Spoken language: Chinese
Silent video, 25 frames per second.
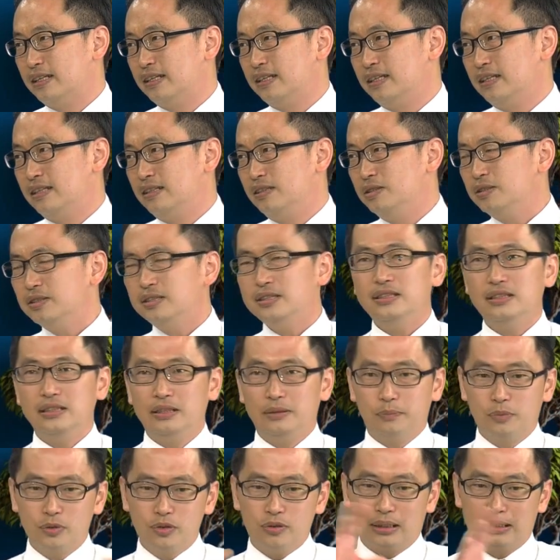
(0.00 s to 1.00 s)
就是你
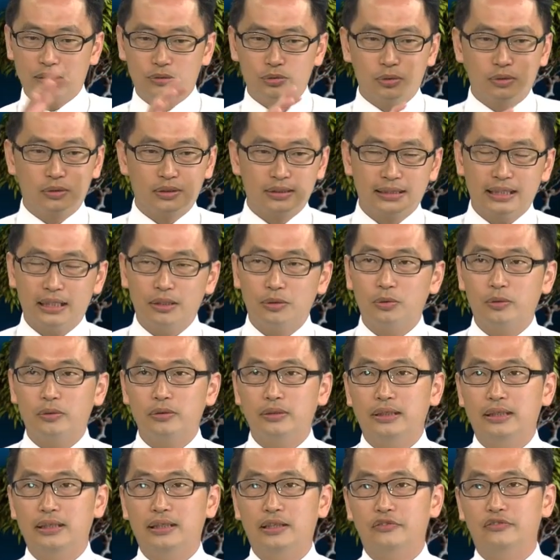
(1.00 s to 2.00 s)
不管做了再多
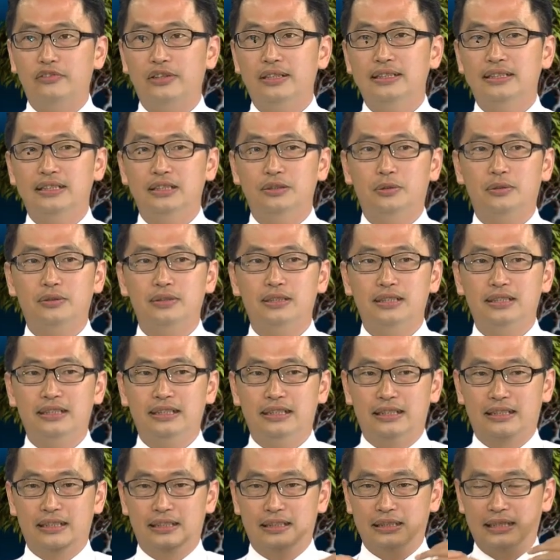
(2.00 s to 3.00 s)
的一个分析，或是
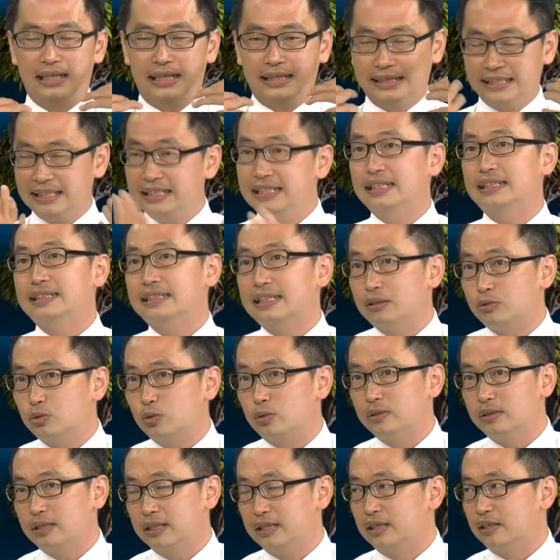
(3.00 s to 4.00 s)
你的啊经验再
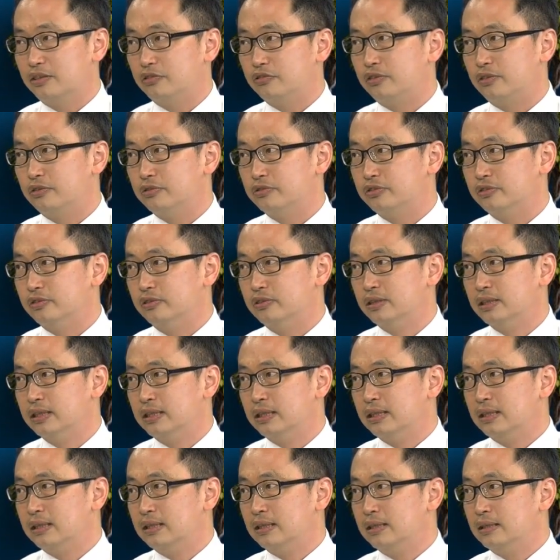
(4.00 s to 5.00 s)
多的一个丰富，
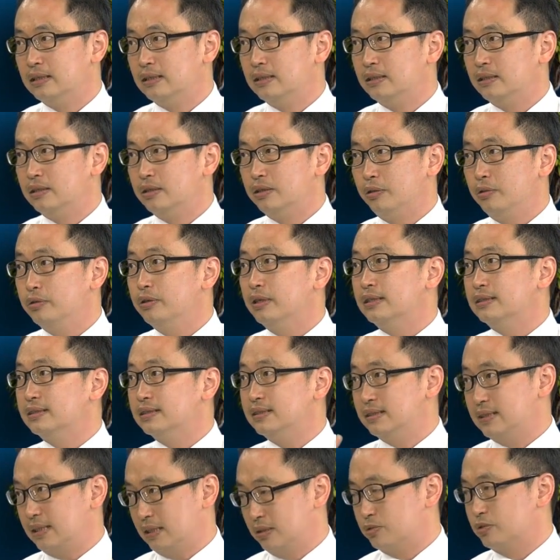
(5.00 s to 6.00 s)
是永远
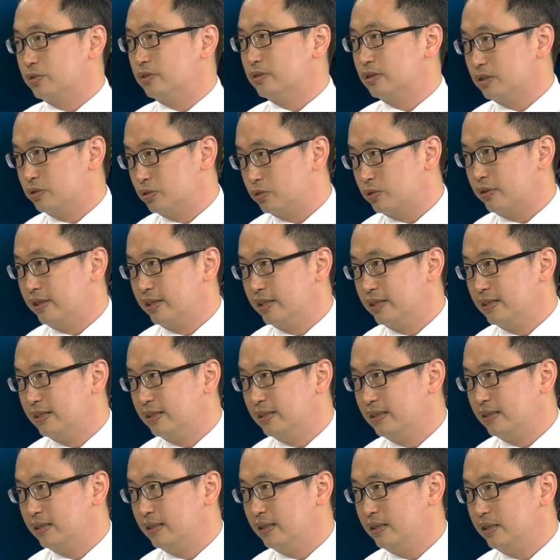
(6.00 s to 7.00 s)
市场说的对。
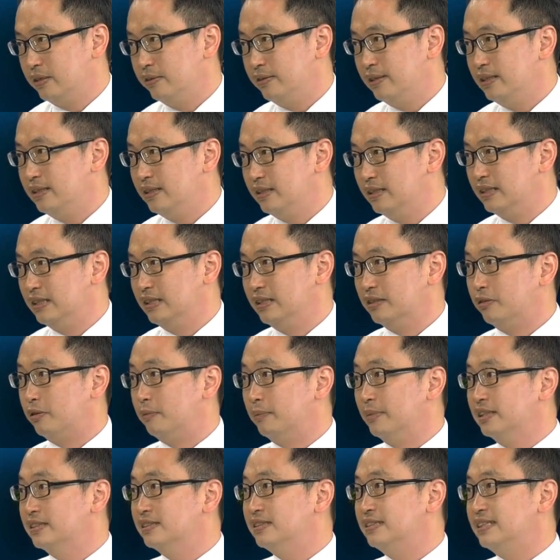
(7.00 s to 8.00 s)
嗯，因为你你我
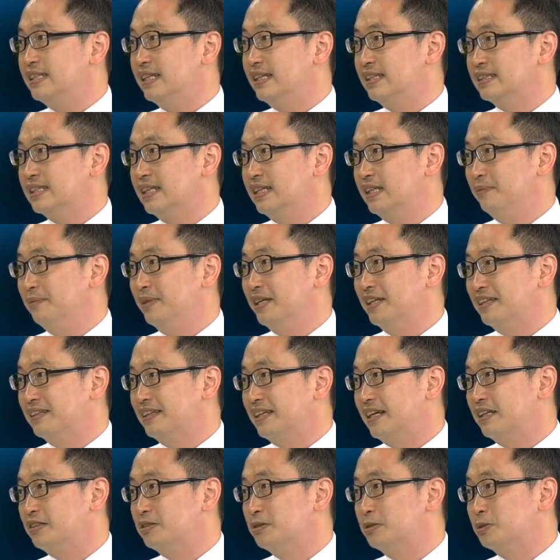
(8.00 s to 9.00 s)
们是钱在里面跟
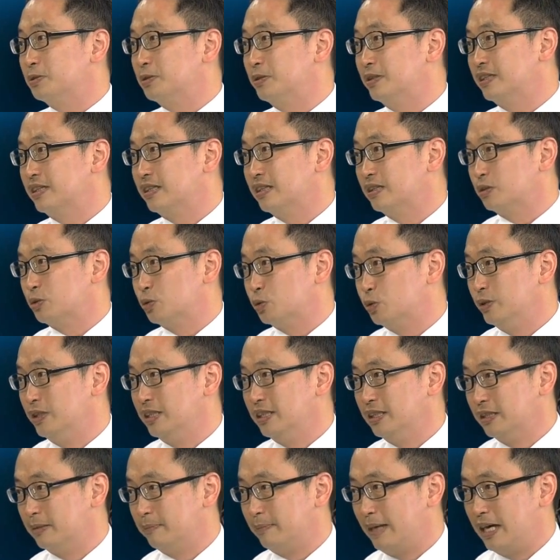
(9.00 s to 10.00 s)
他去做一个输赢
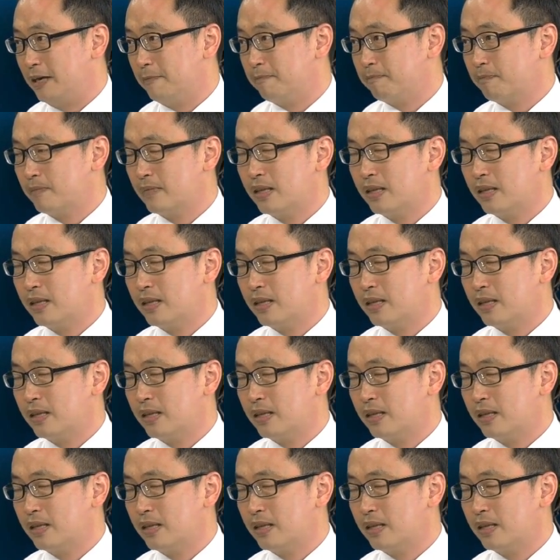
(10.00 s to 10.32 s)
的嘛。对，